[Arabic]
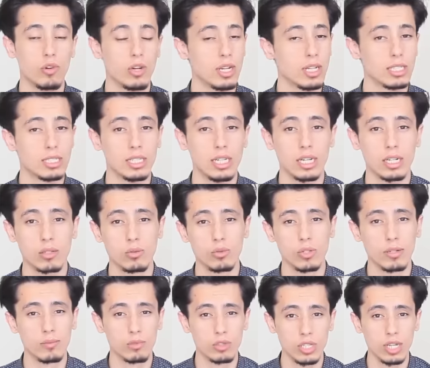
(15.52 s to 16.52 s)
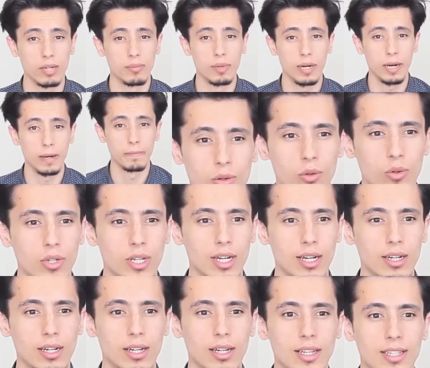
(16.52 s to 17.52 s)
ولا يستحقون المتابعة
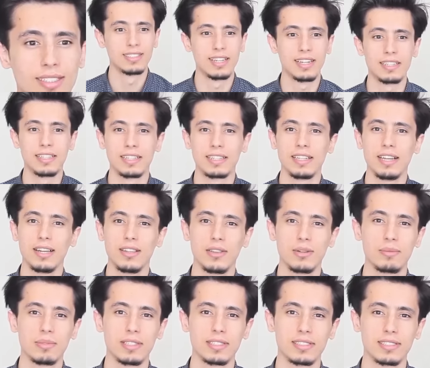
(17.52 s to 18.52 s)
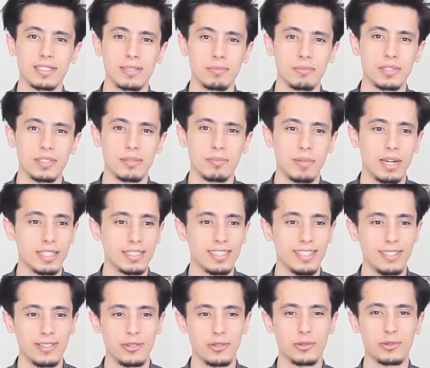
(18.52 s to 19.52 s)
هنا سادت لحظة من الصمت مع
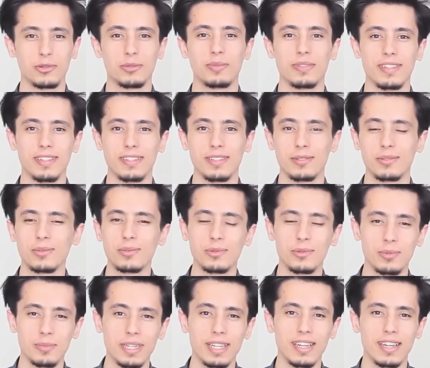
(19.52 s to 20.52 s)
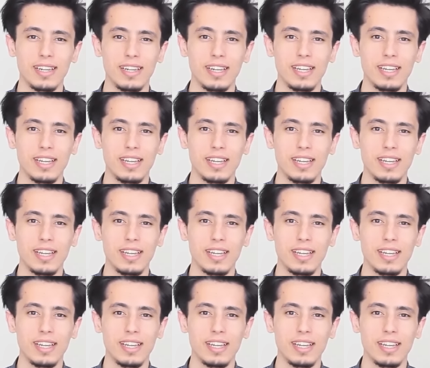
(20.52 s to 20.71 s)
سحر الغروب الذي كنت به